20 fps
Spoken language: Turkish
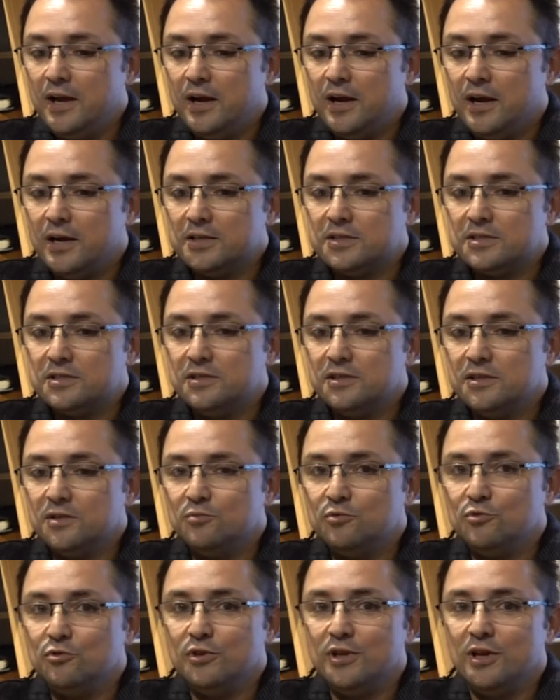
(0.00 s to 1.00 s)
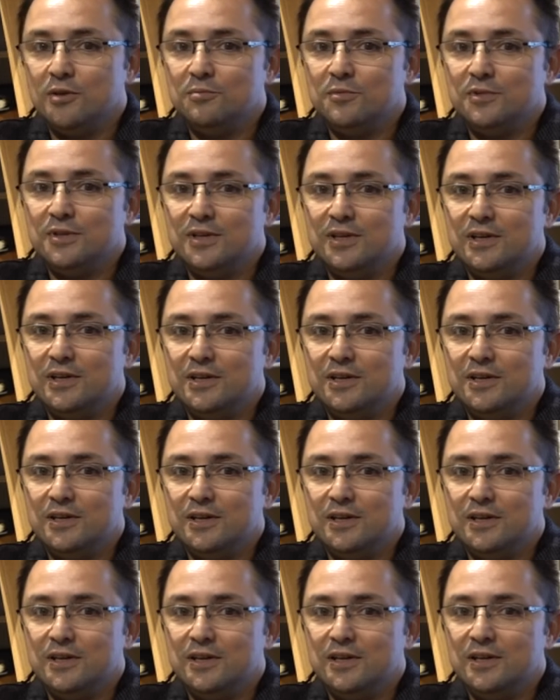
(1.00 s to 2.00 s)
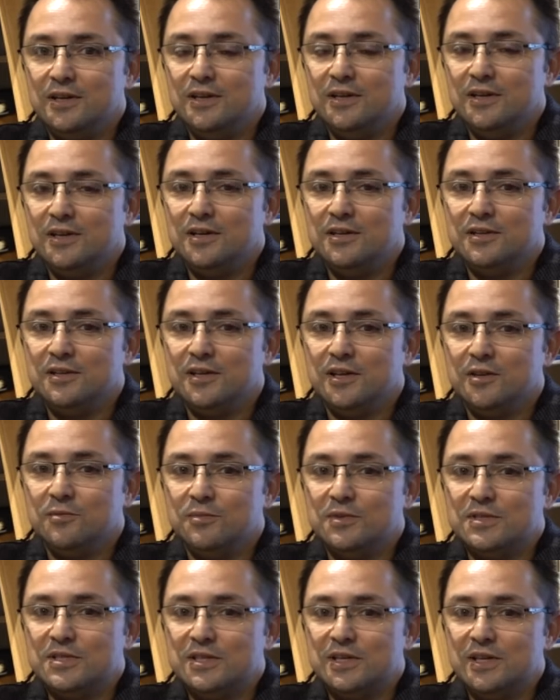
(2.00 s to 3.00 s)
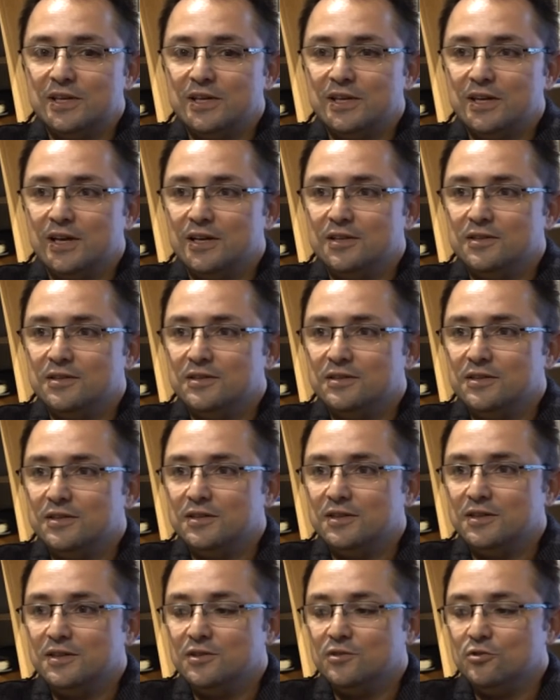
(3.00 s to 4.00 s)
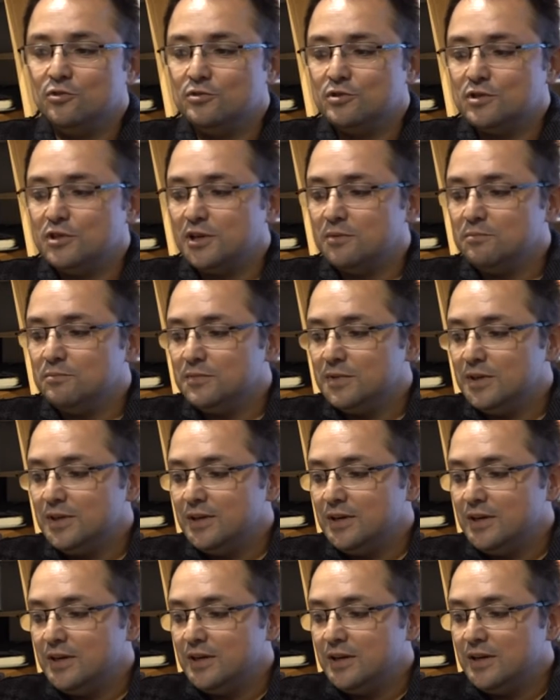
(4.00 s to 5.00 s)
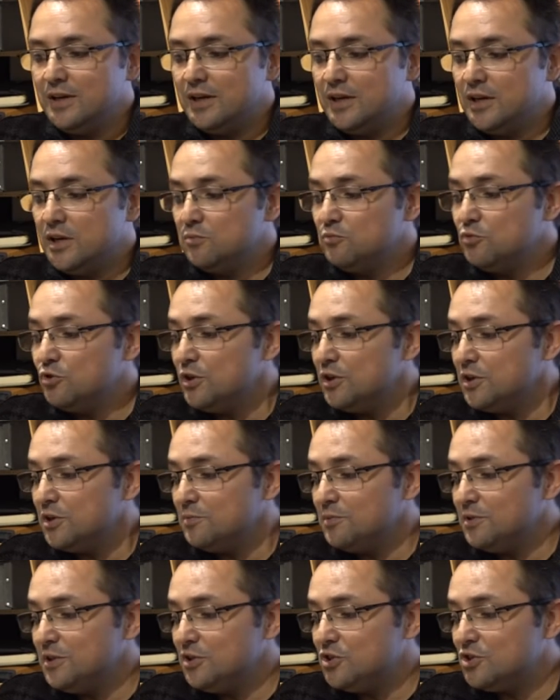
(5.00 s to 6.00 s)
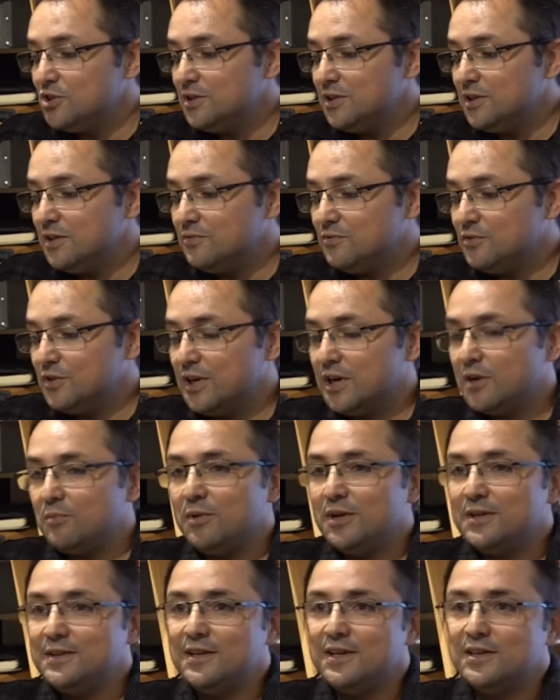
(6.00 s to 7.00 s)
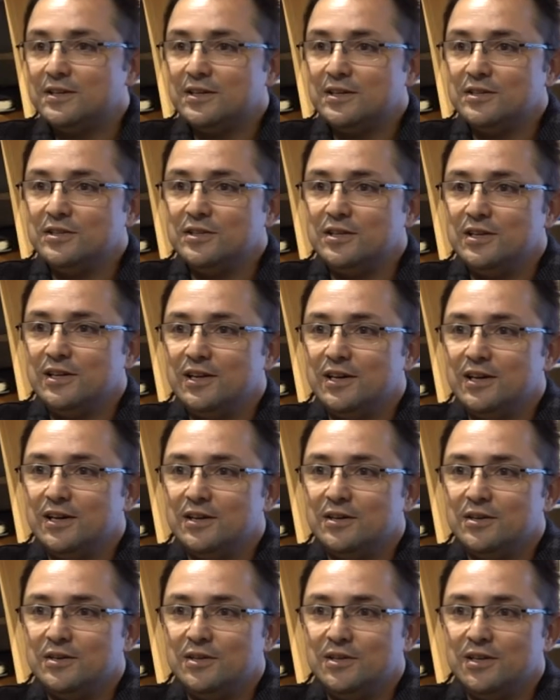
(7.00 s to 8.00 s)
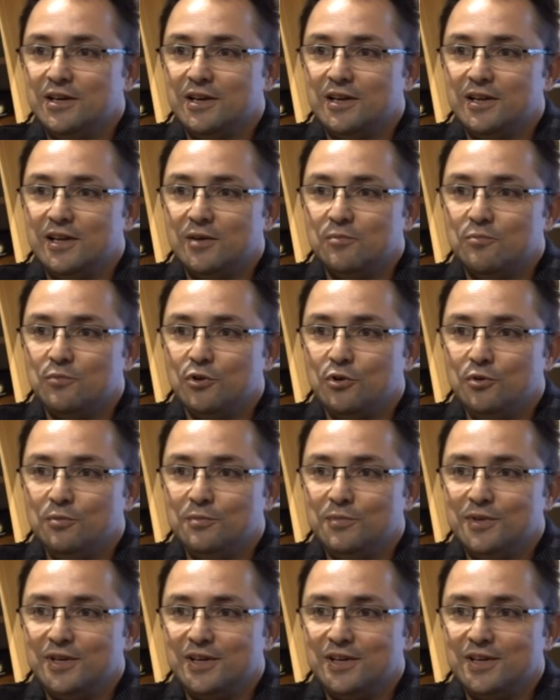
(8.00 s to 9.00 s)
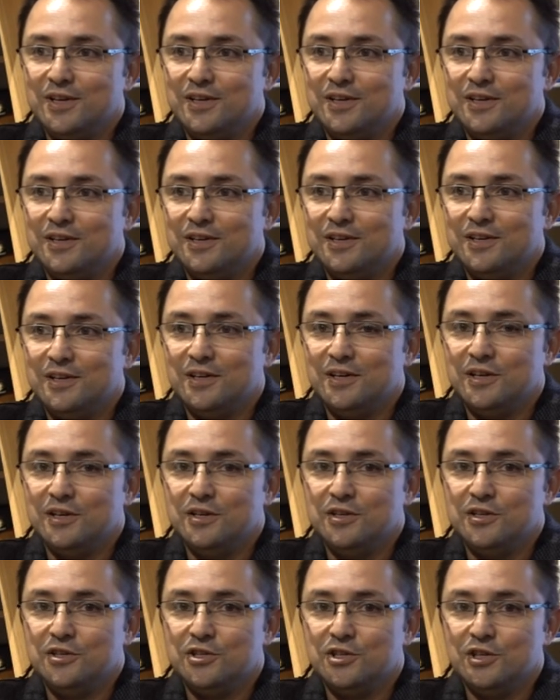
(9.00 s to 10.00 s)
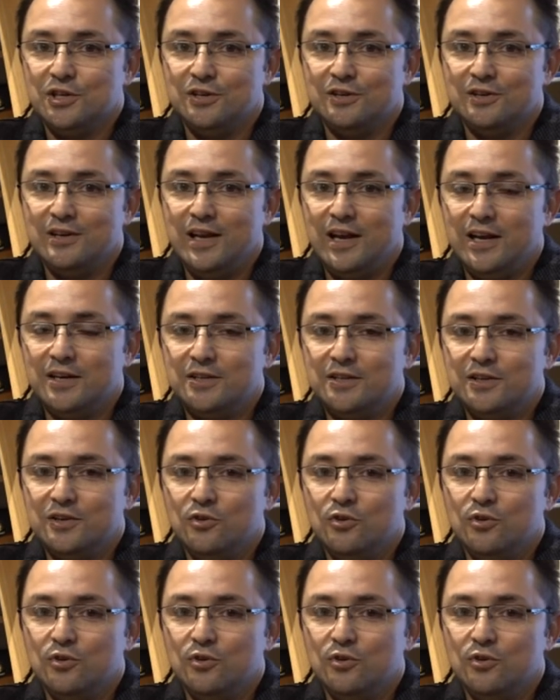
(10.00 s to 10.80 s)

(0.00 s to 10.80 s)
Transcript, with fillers: Aslında bu dönemde de e, yayınlanması gereken e, dosyam ee, bu kitabın içinde Fragmanlar adıyla yer alan bölümdeki e, şiirlerdi ki